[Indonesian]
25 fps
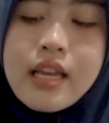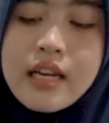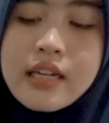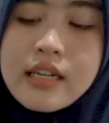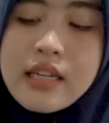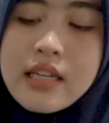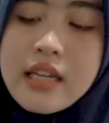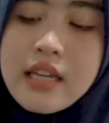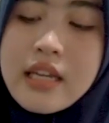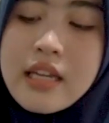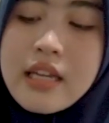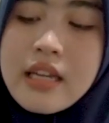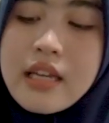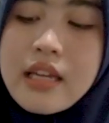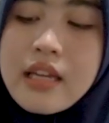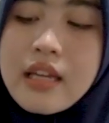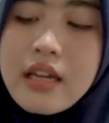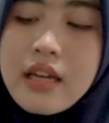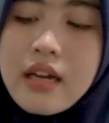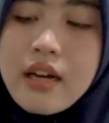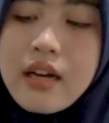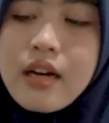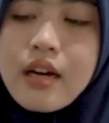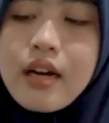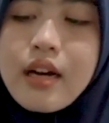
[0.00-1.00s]
Jadi
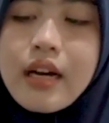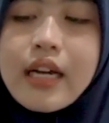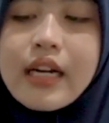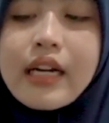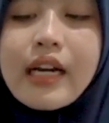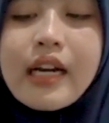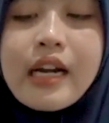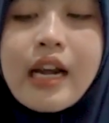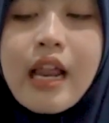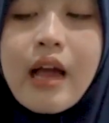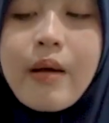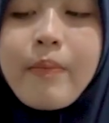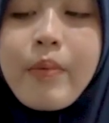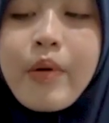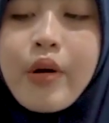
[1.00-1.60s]
uh, keren lah